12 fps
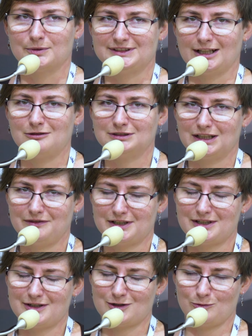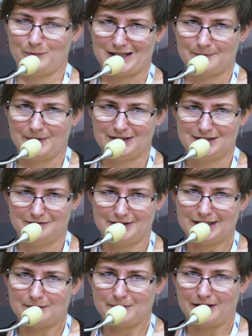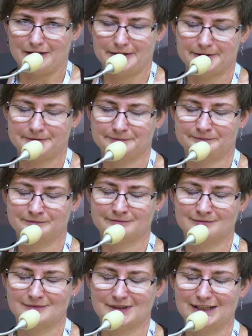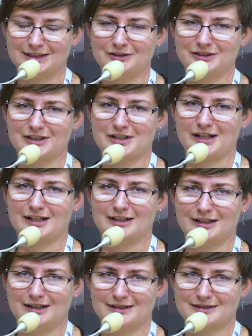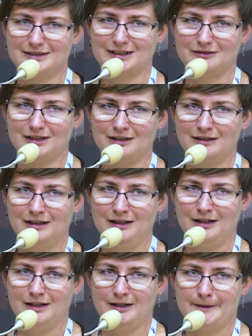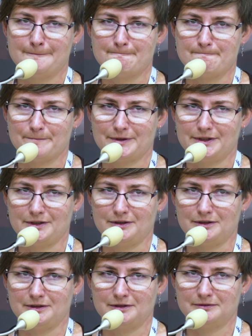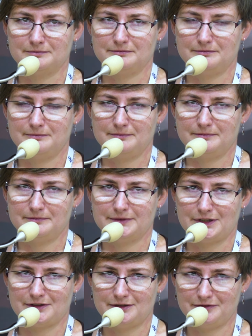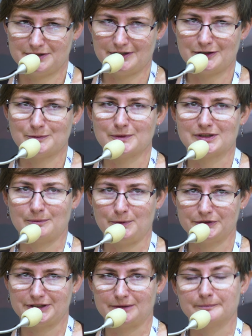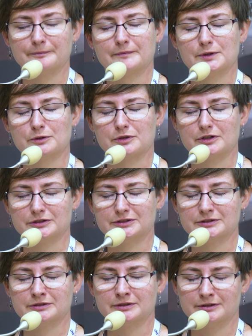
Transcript: pod taką najważniejszą perspektywę nieba. Dlatego też jak Helenka zginęła, to też dowiedzieliśmy się potem już od